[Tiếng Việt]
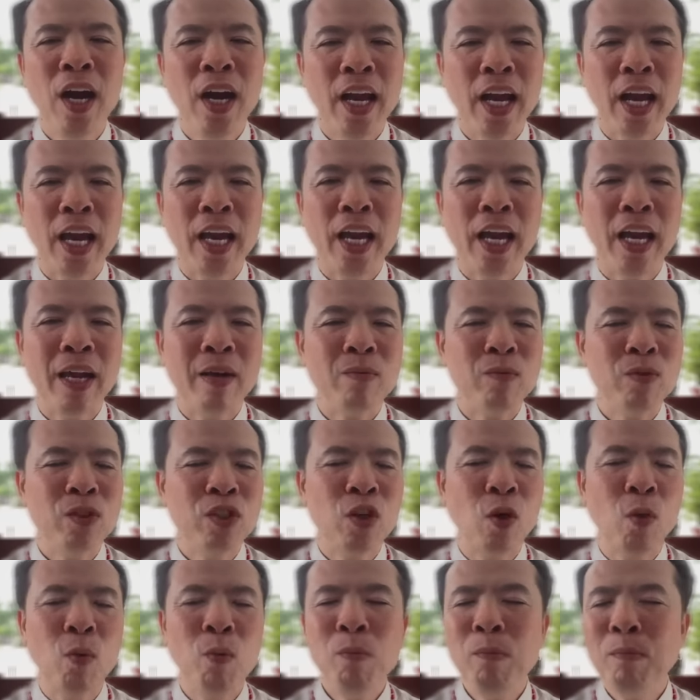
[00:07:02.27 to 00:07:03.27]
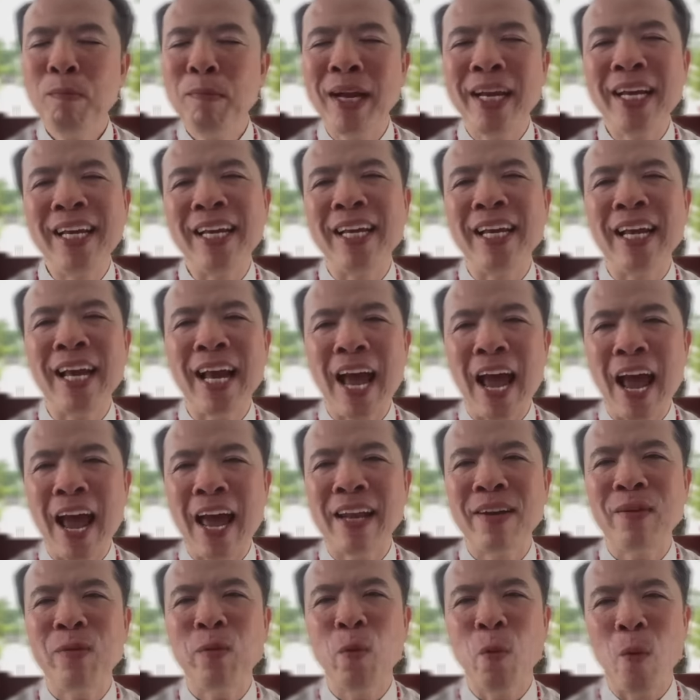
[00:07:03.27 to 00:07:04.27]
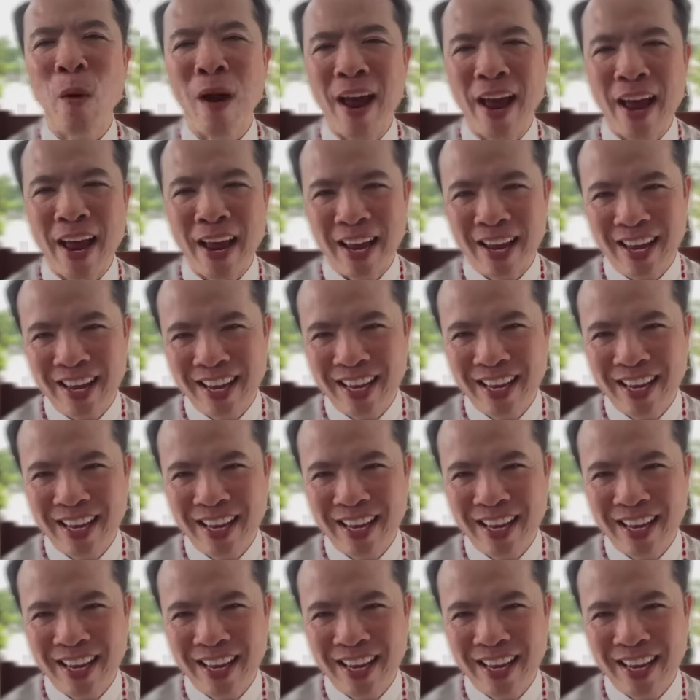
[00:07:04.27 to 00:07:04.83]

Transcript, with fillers: nơi anh em sống bình an quá